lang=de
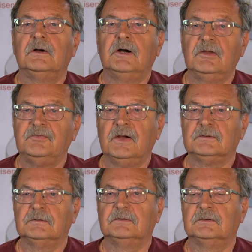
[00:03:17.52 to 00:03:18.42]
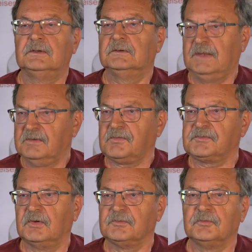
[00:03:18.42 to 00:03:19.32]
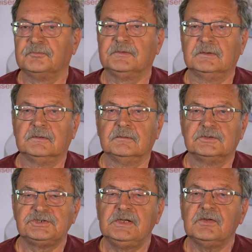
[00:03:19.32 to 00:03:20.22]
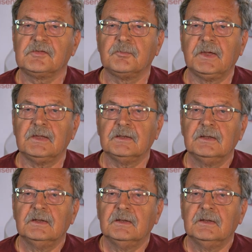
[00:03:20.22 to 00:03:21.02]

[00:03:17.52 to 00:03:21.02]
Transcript: Anfang äh, nächstes Jahres auf die Schiene zu bringen,